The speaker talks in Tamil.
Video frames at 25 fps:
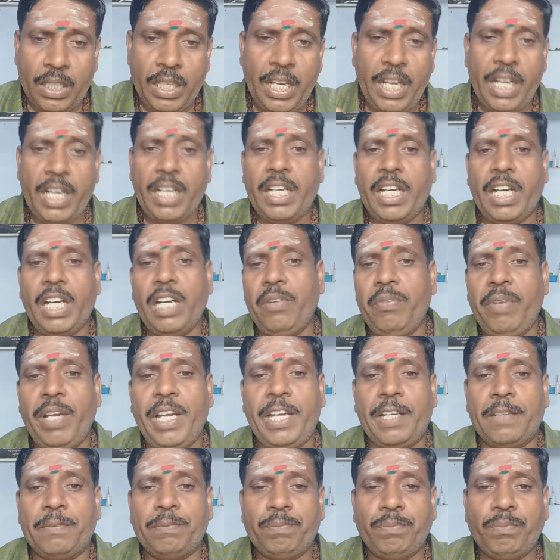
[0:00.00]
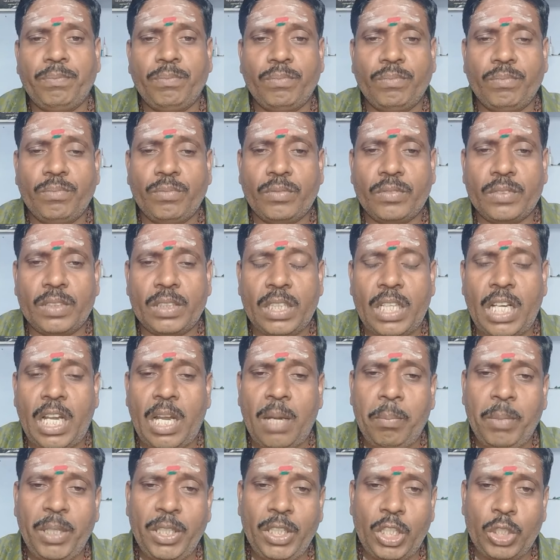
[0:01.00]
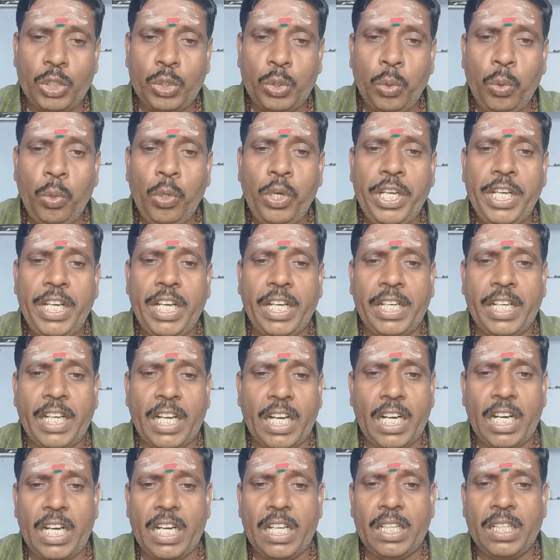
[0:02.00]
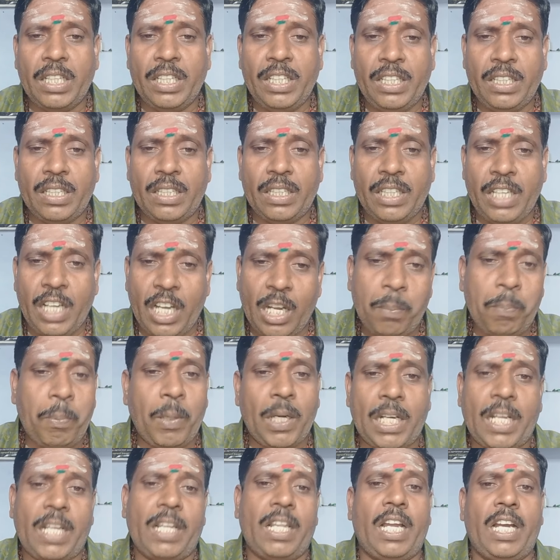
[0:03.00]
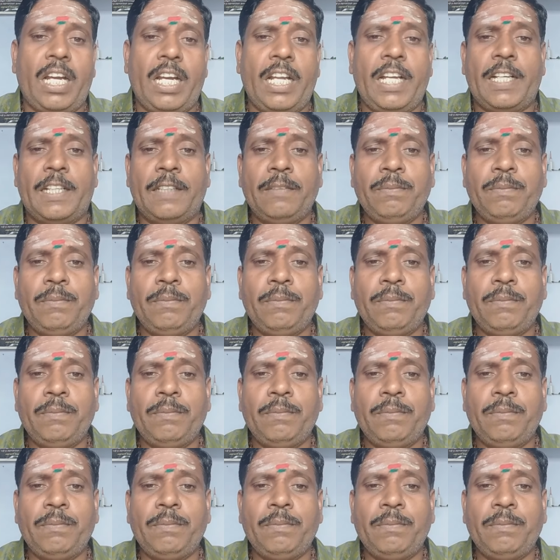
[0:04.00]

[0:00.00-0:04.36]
ஏற்கனவே நாம் இந்த சூரிய கிரகணம் ஏற்பட்டதால